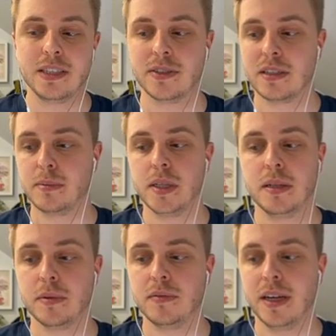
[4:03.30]
was ich mitnehmen
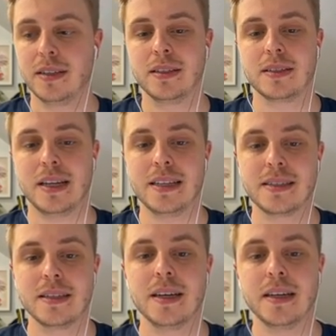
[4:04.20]
werde. Das Ganze
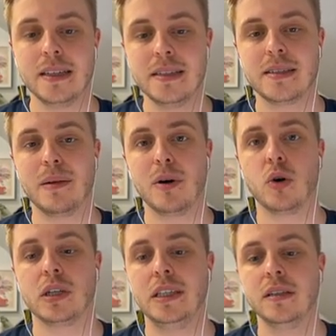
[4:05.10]
ist aber auch
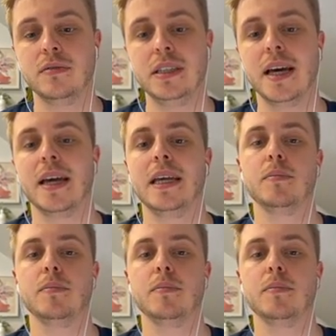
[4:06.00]
hier wieder im